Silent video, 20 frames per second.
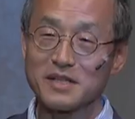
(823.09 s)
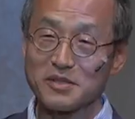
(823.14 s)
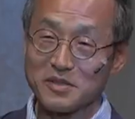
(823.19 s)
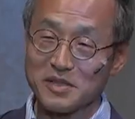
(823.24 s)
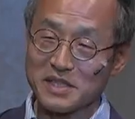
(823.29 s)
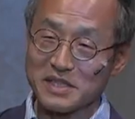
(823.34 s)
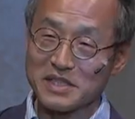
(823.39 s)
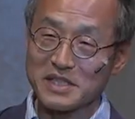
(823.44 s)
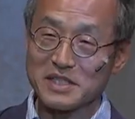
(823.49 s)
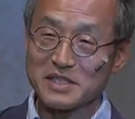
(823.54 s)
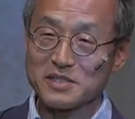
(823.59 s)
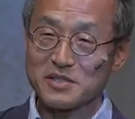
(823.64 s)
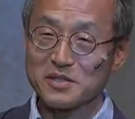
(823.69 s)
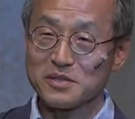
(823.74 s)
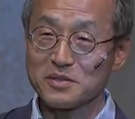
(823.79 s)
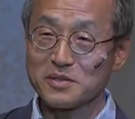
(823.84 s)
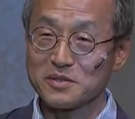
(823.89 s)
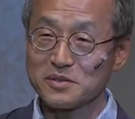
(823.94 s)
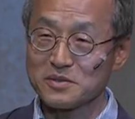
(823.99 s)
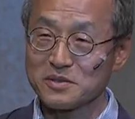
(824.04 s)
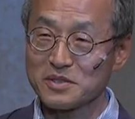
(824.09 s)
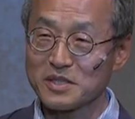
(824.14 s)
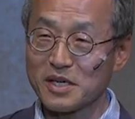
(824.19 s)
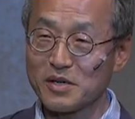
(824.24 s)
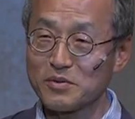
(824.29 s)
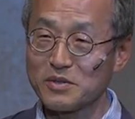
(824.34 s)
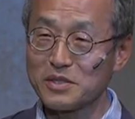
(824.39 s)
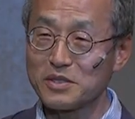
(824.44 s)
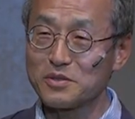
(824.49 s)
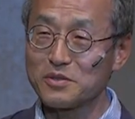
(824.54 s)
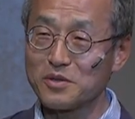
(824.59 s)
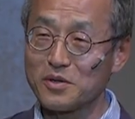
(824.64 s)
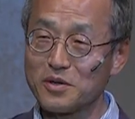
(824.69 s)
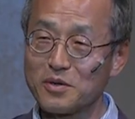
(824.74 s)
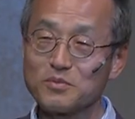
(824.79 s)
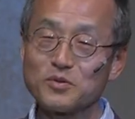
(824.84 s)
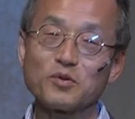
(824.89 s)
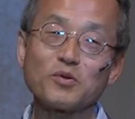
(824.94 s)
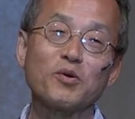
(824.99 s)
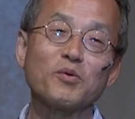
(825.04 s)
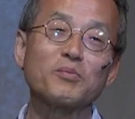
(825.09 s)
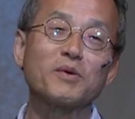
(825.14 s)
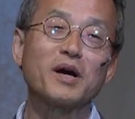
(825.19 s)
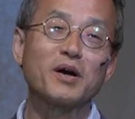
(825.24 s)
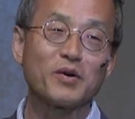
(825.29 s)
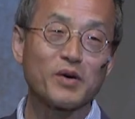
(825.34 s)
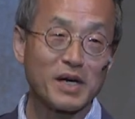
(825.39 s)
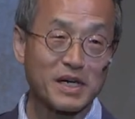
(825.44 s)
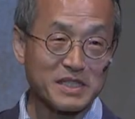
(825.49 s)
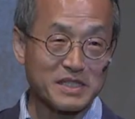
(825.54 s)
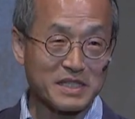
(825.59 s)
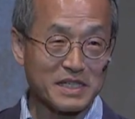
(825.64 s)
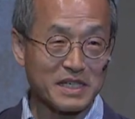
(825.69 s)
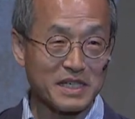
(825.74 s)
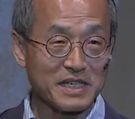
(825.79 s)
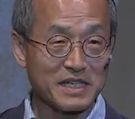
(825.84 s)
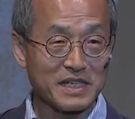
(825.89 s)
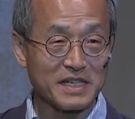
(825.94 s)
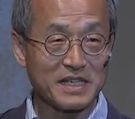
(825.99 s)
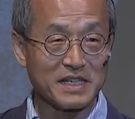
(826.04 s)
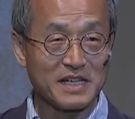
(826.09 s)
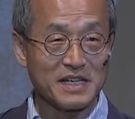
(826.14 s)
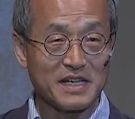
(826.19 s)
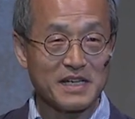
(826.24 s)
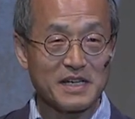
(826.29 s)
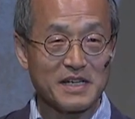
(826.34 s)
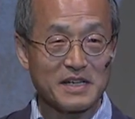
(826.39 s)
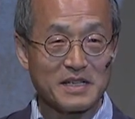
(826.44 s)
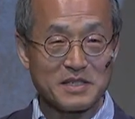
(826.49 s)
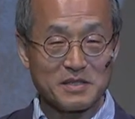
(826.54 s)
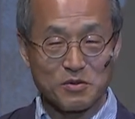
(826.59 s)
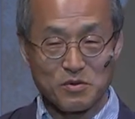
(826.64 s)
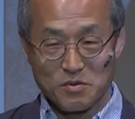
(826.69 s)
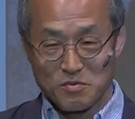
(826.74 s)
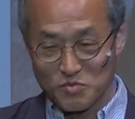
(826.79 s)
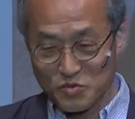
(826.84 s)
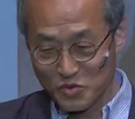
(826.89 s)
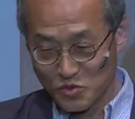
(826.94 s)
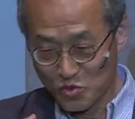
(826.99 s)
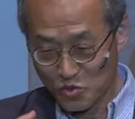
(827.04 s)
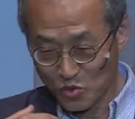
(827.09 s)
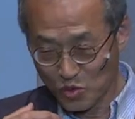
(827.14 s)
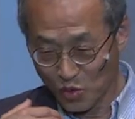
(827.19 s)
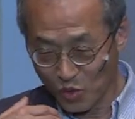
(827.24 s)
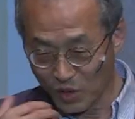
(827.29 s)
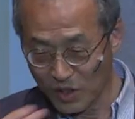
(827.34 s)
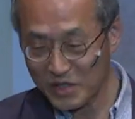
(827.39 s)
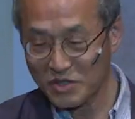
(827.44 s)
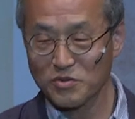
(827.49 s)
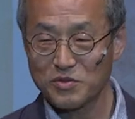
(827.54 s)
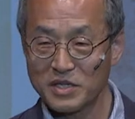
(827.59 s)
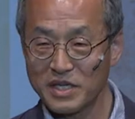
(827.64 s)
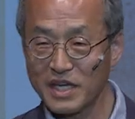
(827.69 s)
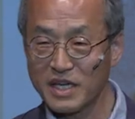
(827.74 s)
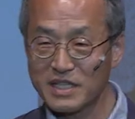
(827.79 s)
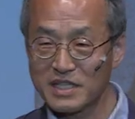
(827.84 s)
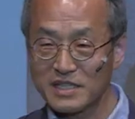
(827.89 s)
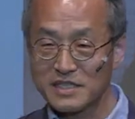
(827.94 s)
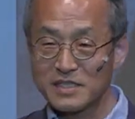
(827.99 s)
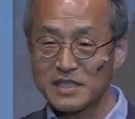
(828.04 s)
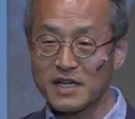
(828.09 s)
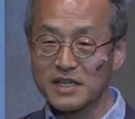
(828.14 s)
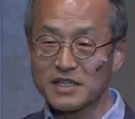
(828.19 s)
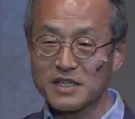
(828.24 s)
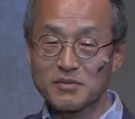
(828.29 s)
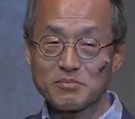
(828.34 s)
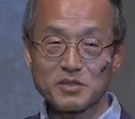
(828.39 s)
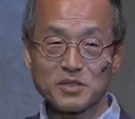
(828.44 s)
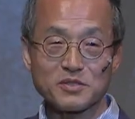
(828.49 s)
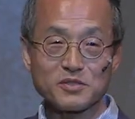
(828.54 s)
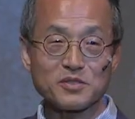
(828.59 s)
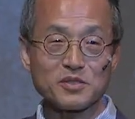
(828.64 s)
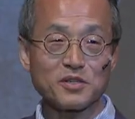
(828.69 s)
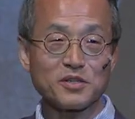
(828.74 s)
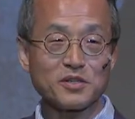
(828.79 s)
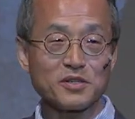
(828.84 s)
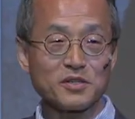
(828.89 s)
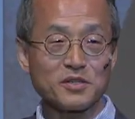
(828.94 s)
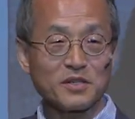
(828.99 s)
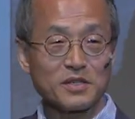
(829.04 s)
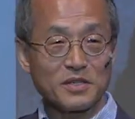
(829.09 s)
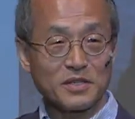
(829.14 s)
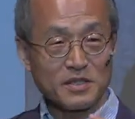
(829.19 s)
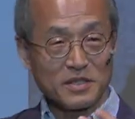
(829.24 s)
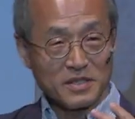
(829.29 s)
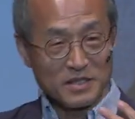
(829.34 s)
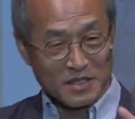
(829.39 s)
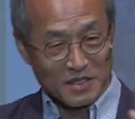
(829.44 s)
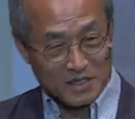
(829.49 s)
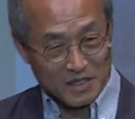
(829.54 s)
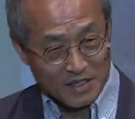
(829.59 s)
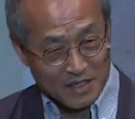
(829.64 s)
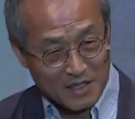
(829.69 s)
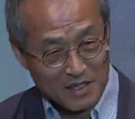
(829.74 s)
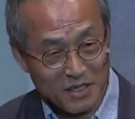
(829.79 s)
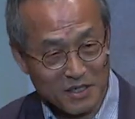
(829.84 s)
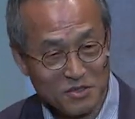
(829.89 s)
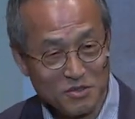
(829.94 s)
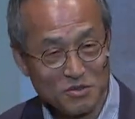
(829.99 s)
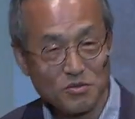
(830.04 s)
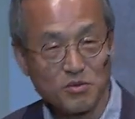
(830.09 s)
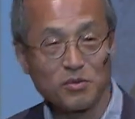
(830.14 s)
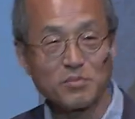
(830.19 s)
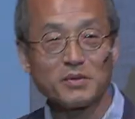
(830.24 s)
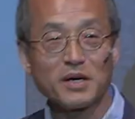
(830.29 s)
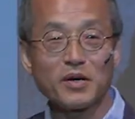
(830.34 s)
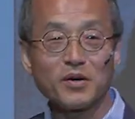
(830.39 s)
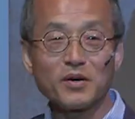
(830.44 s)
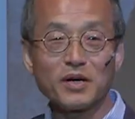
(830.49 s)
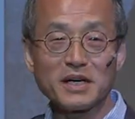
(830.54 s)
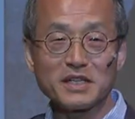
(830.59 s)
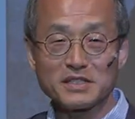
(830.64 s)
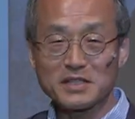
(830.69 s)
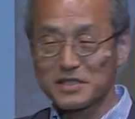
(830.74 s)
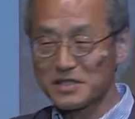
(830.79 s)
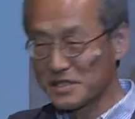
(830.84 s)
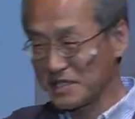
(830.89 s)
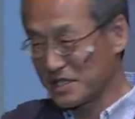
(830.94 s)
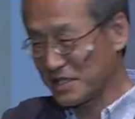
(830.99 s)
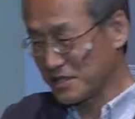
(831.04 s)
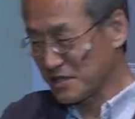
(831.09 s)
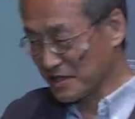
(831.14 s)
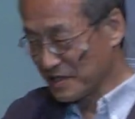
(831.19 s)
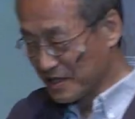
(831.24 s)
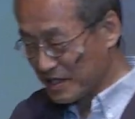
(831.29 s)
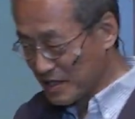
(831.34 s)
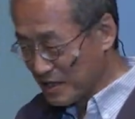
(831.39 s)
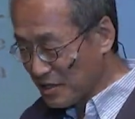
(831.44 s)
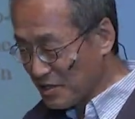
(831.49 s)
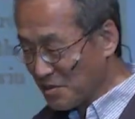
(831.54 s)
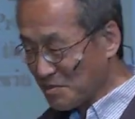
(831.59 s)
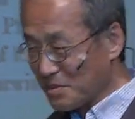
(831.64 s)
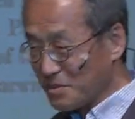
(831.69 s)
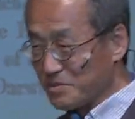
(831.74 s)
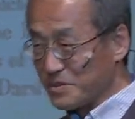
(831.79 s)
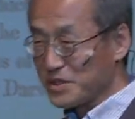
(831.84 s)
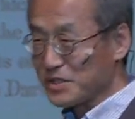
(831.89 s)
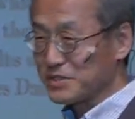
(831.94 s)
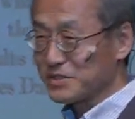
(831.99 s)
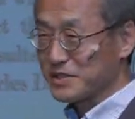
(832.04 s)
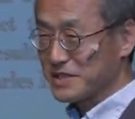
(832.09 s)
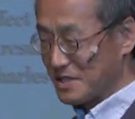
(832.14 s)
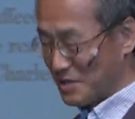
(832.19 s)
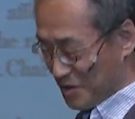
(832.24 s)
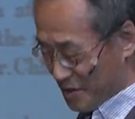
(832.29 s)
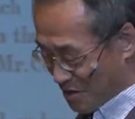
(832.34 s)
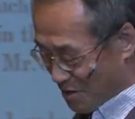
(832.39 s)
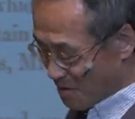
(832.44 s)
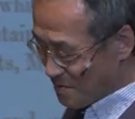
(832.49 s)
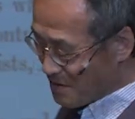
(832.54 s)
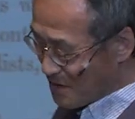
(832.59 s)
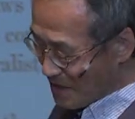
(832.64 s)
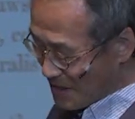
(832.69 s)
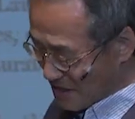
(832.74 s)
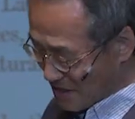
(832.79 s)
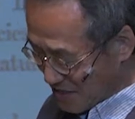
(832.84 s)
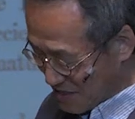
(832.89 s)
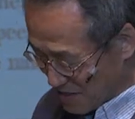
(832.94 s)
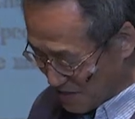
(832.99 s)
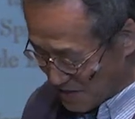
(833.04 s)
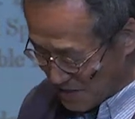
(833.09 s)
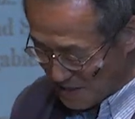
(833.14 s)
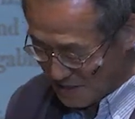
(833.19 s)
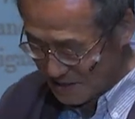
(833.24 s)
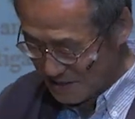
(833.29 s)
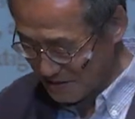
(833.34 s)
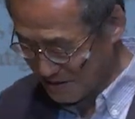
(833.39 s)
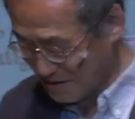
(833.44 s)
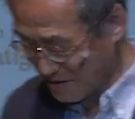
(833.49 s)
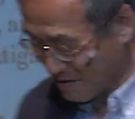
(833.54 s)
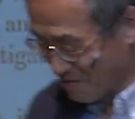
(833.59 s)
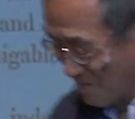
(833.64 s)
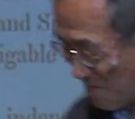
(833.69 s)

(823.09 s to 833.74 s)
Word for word: 거에 대해서 다윈이 너무 고마워하는 게 톡까놓고 얘기는 안 하면서 아주 고마워한 그게 아주 이렇게 읽어보면 절묘하게 드러나는 그런